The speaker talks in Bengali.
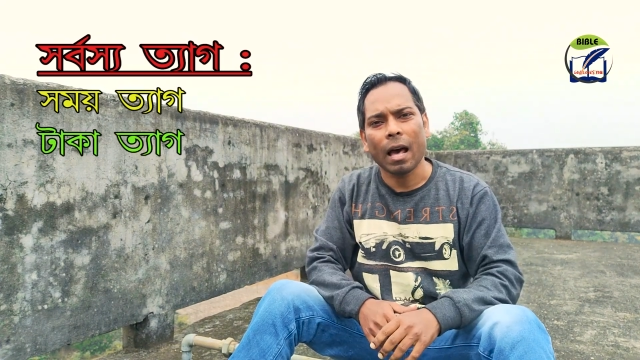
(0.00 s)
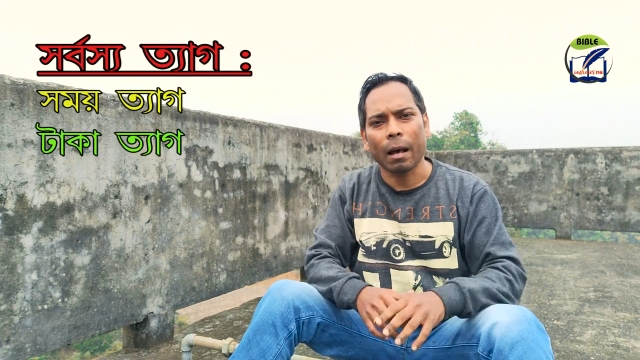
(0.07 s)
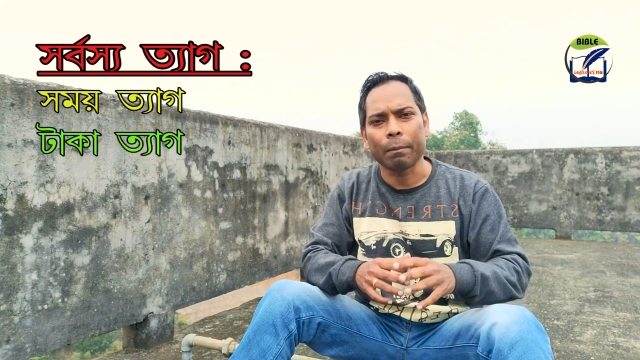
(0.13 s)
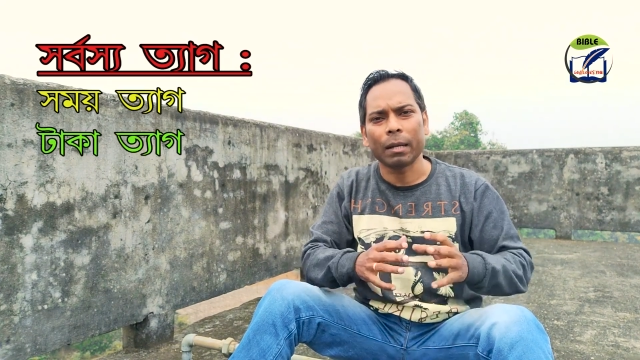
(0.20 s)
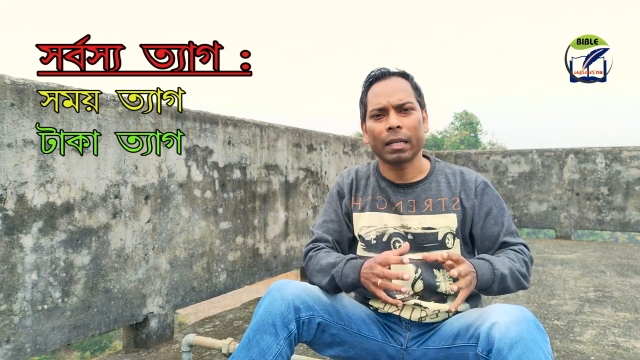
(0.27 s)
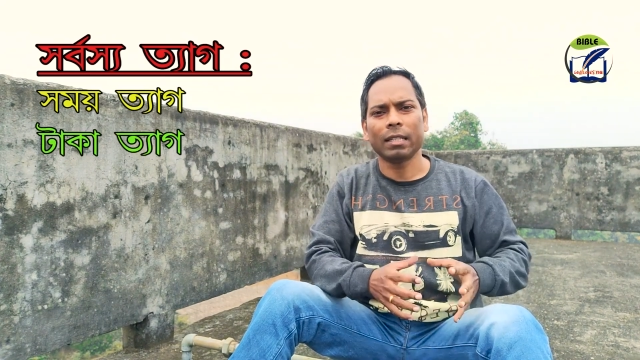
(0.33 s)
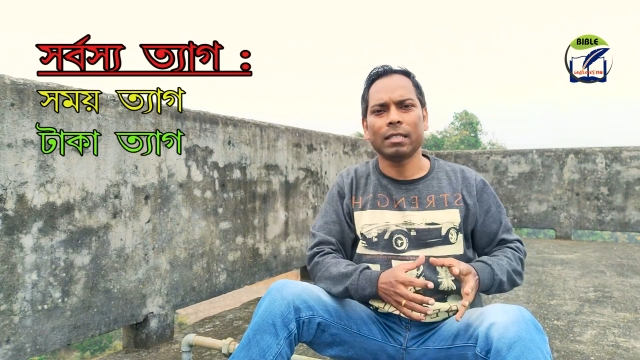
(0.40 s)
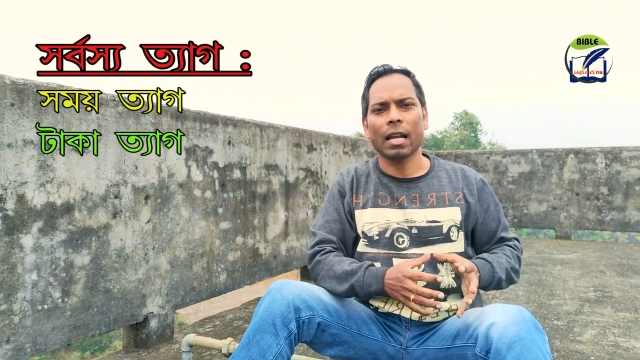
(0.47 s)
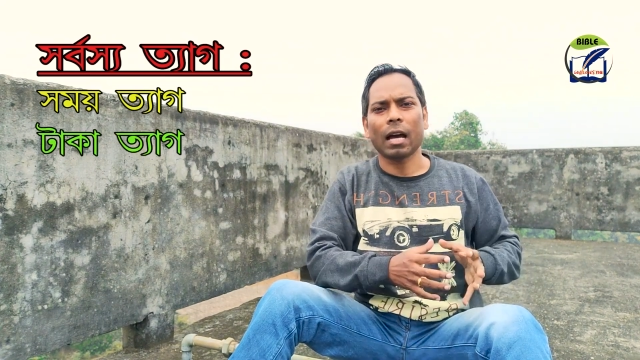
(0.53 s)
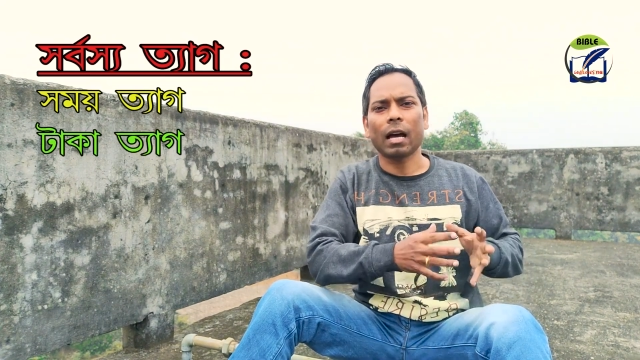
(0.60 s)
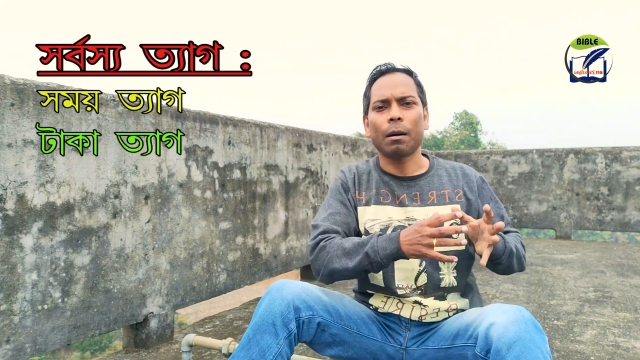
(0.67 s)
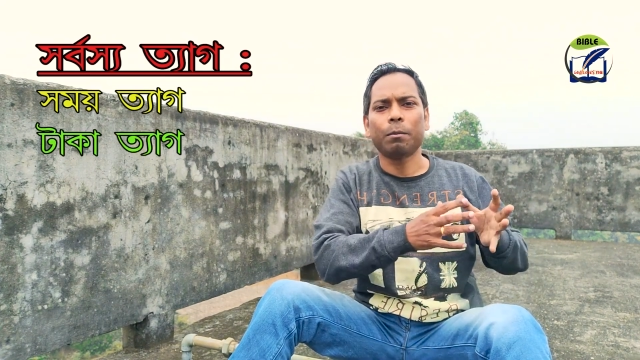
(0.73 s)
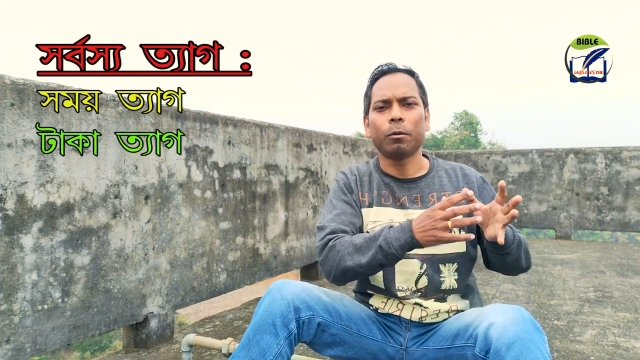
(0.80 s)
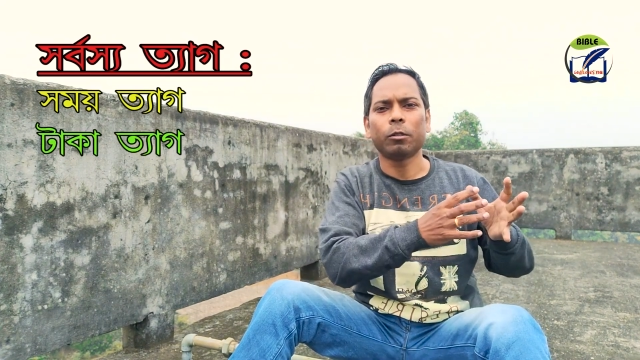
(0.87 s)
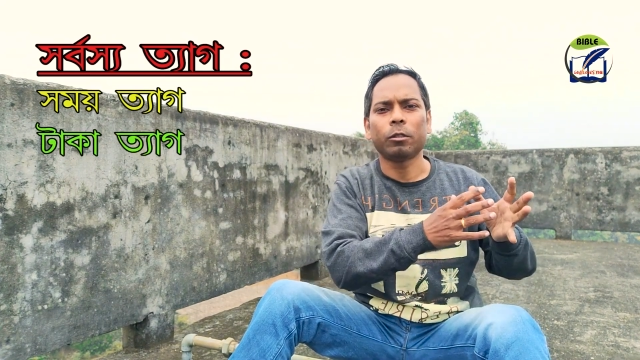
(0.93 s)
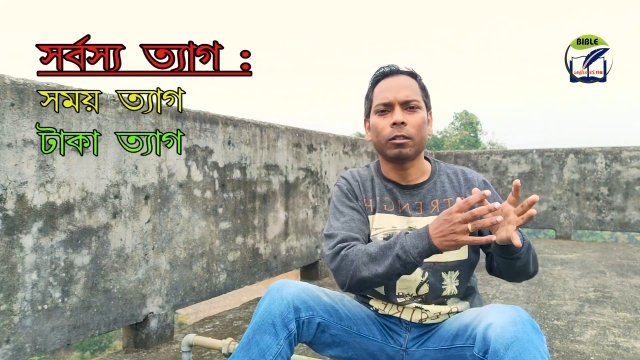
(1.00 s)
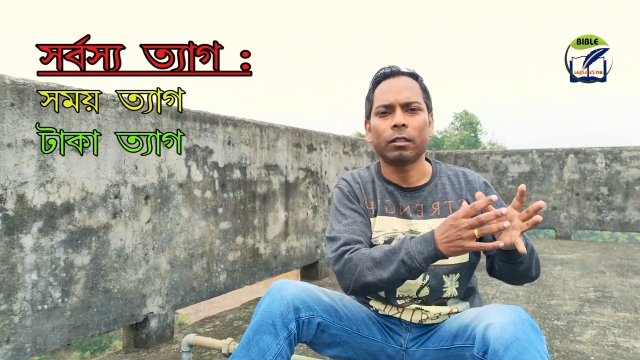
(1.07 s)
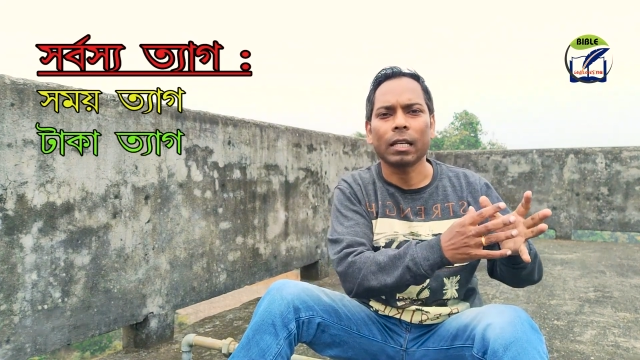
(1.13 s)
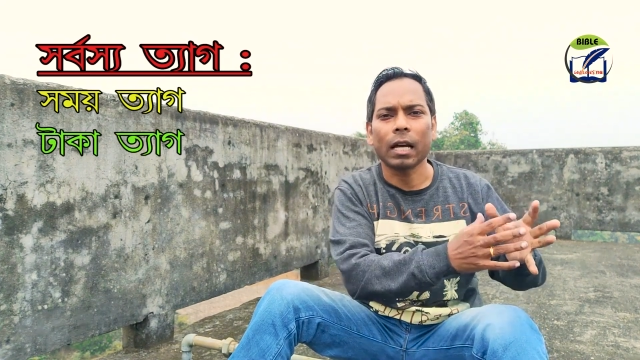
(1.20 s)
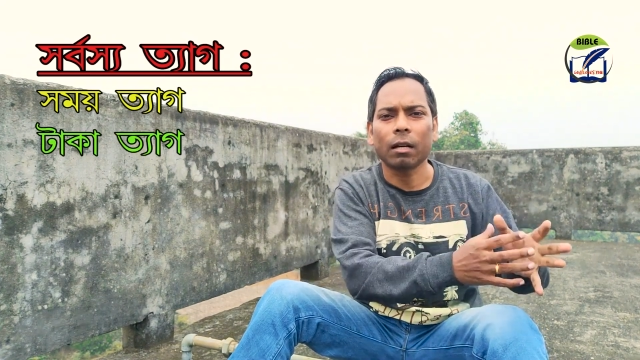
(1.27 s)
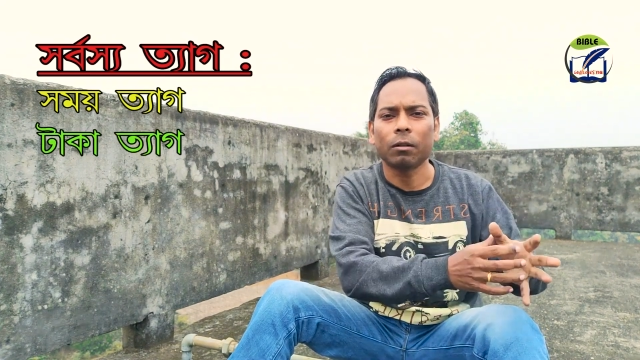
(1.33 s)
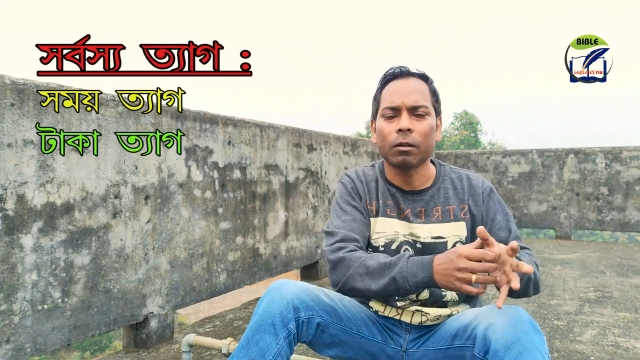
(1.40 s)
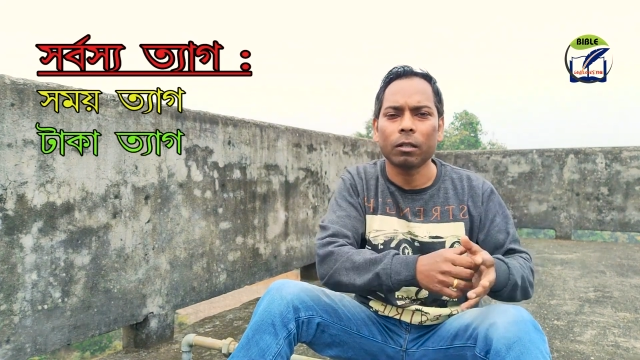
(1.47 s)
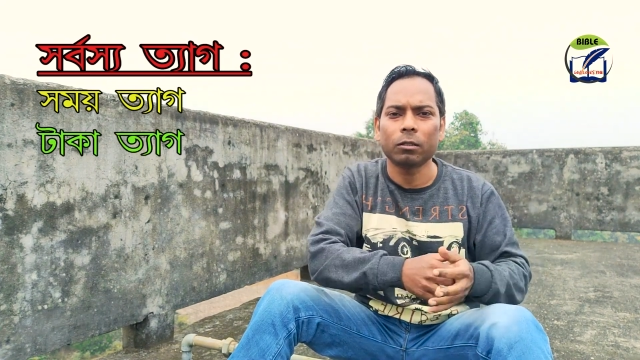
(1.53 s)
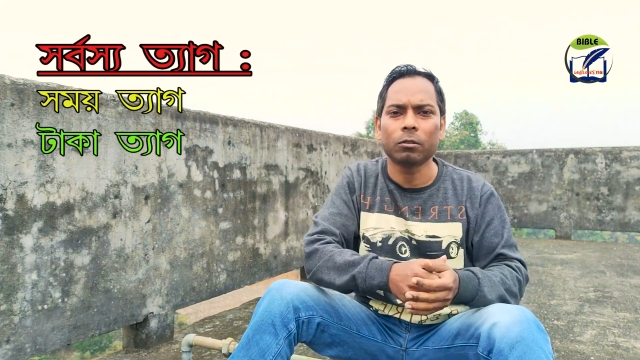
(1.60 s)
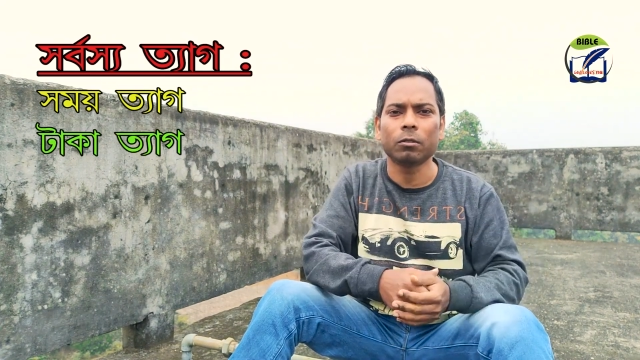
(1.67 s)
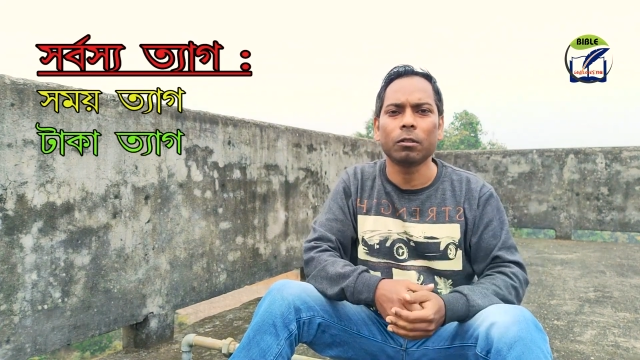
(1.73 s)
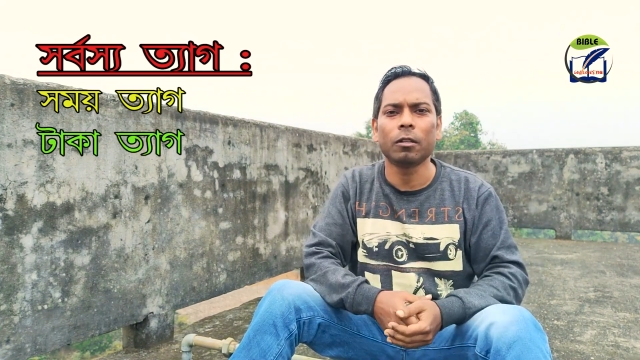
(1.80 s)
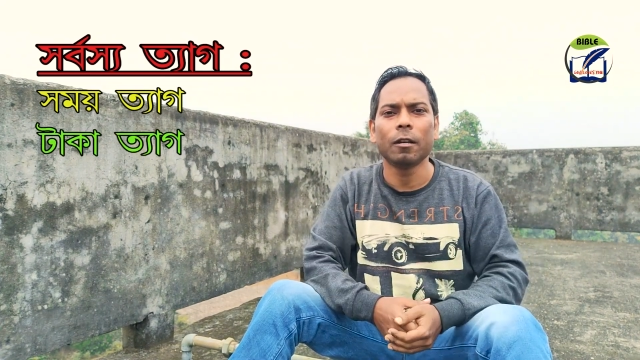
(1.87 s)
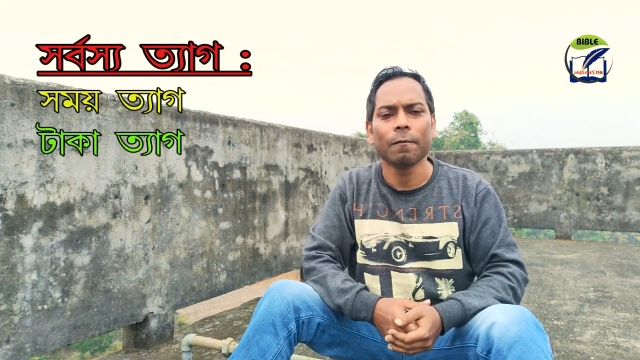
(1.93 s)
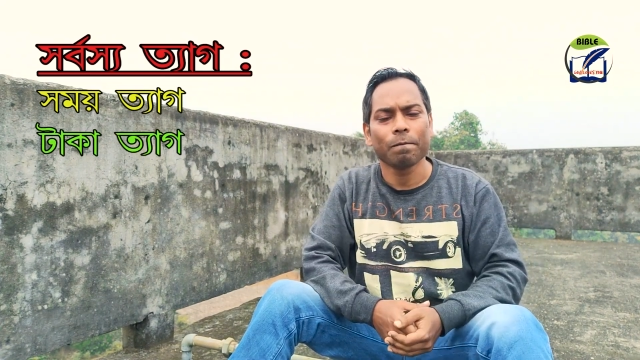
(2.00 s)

আমরা কি টাকা পয়সা ত্যাগ করার জন্য